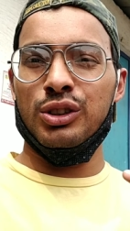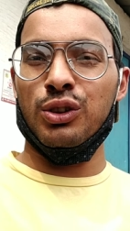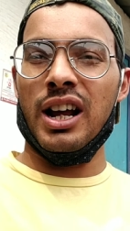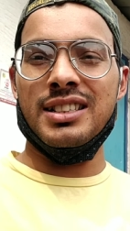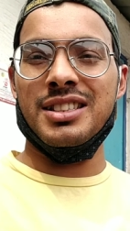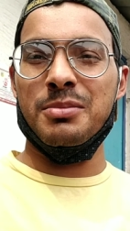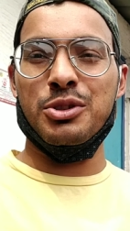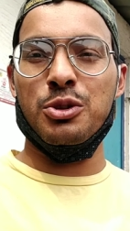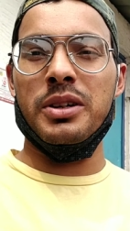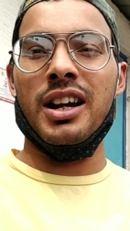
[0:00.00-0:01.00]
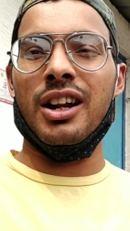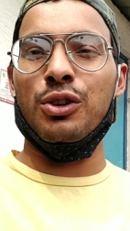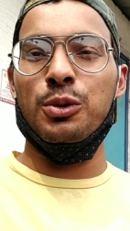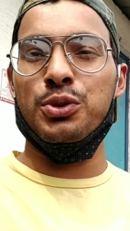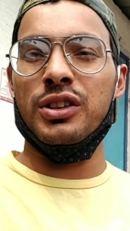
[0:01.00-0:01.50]
तो रास्ते में जो भी अगर
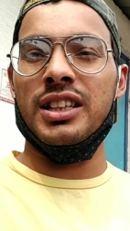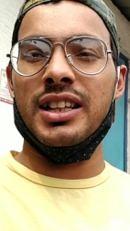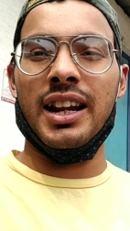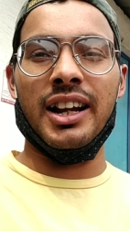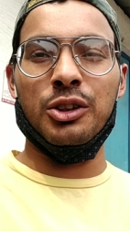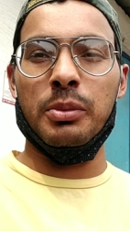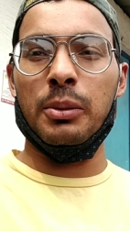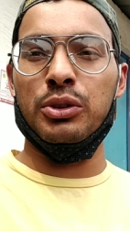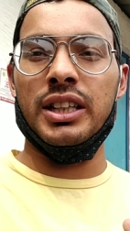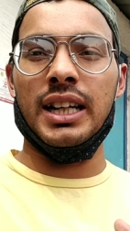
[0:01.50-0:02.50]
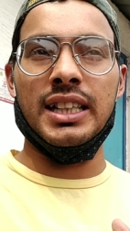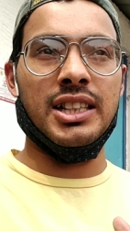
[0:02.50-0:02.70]
खूबसूरत नज़ारा आएगा तो मैं आपको दिखाते